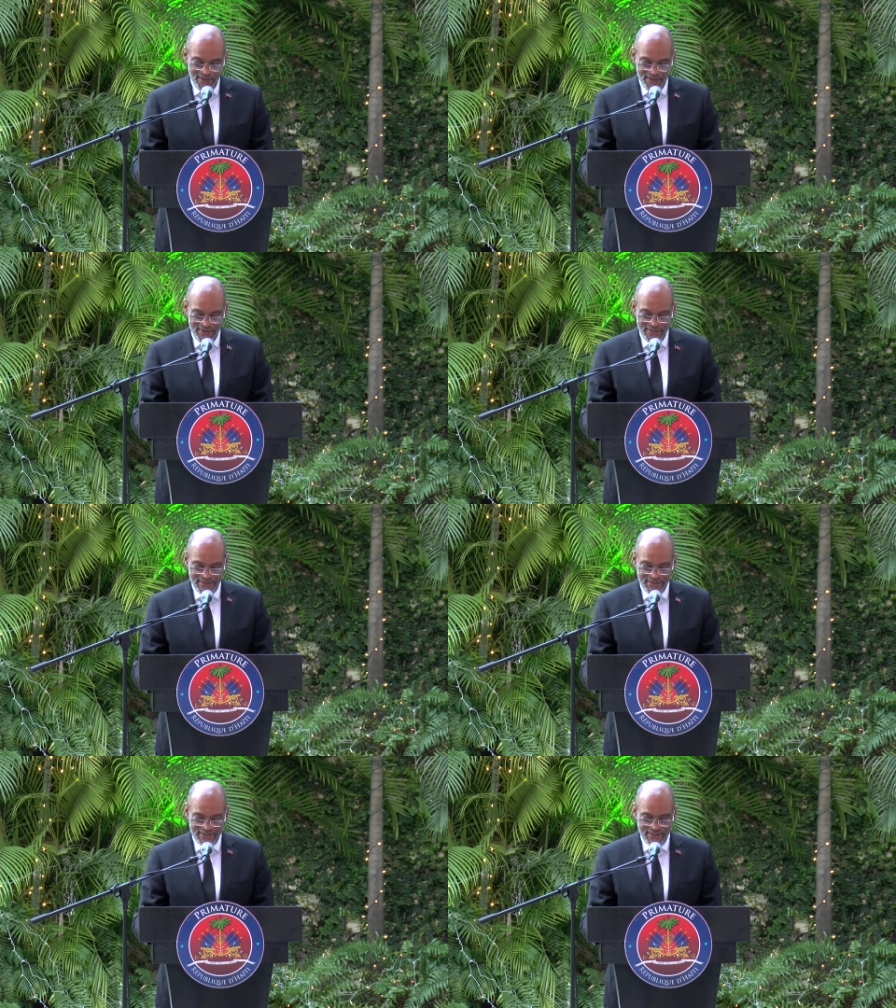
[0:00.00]

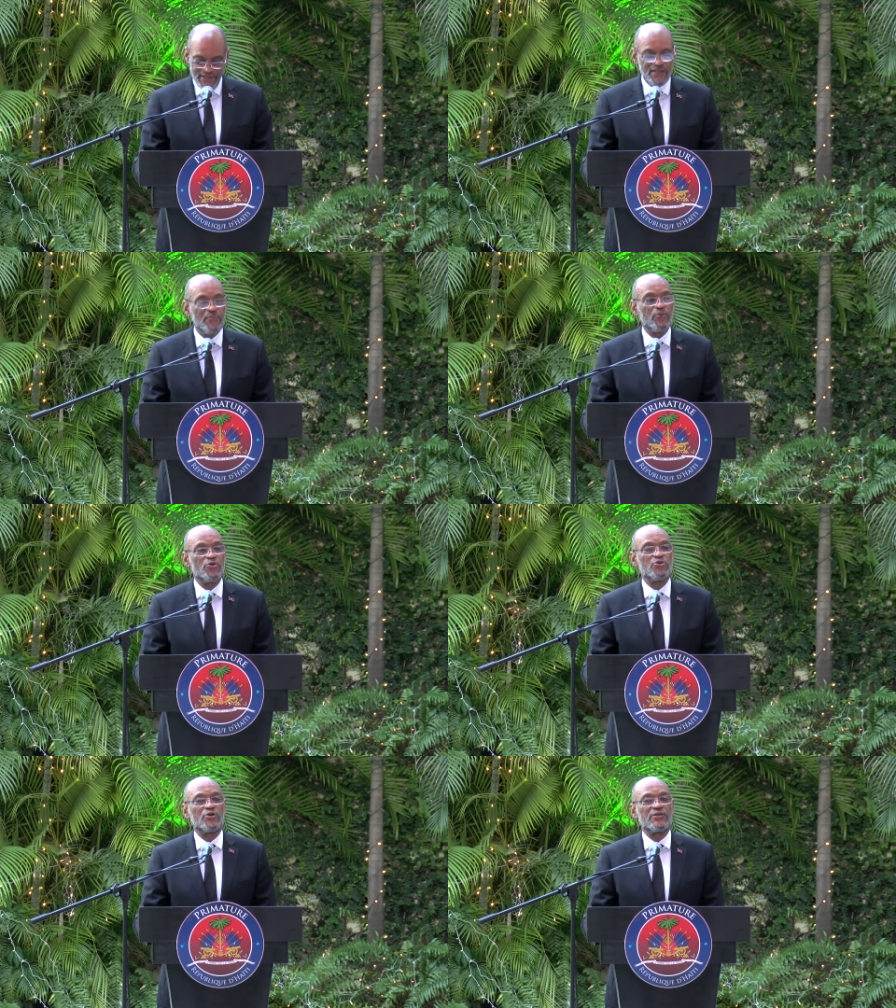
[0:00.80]
nécessaires pour le
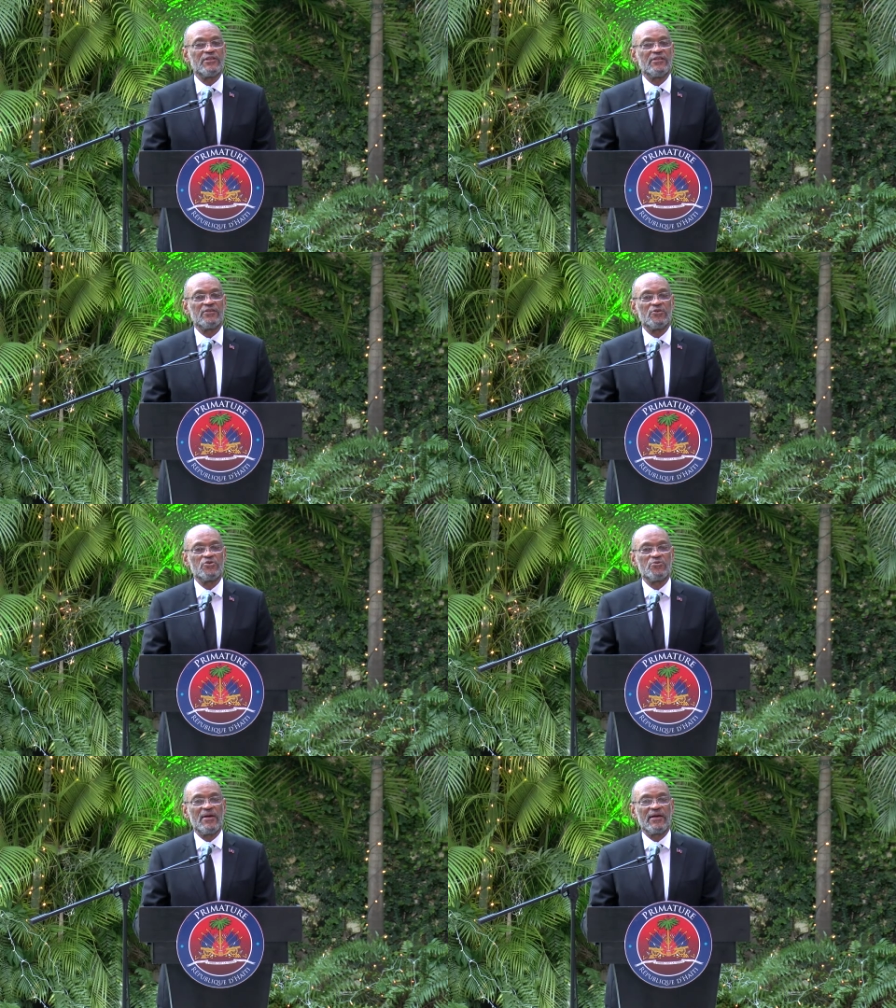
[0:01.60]
sortir de
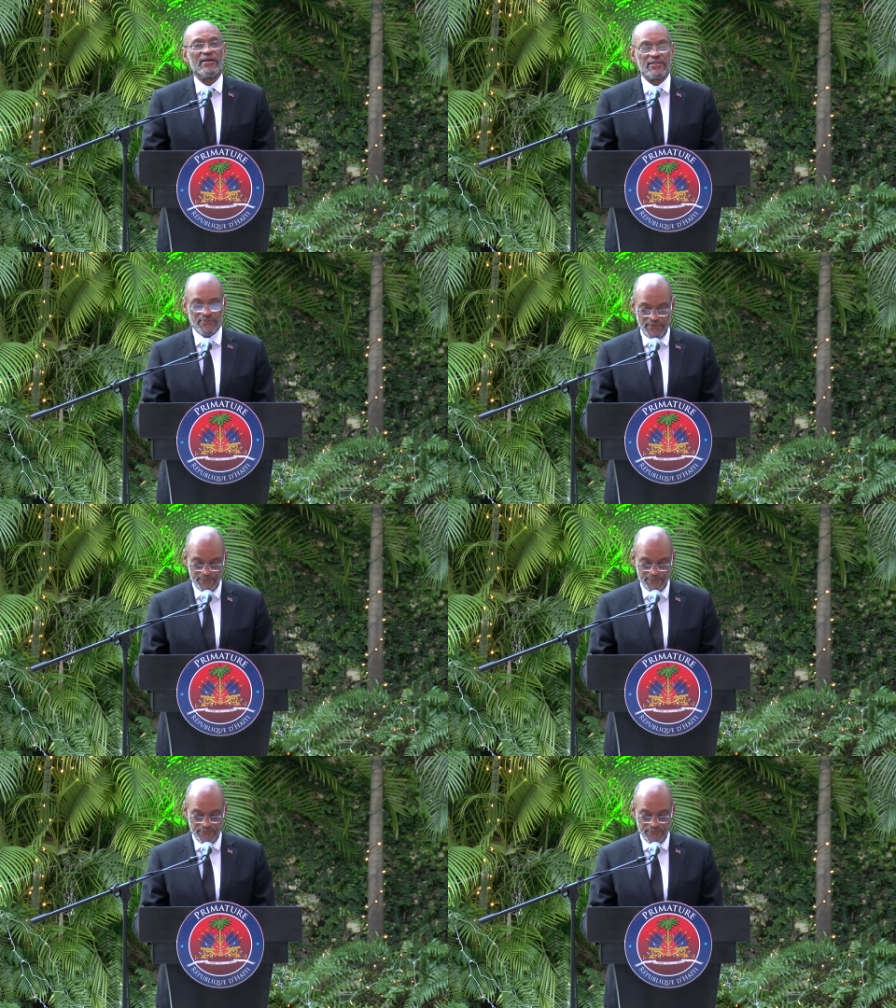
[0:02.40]
son marasme.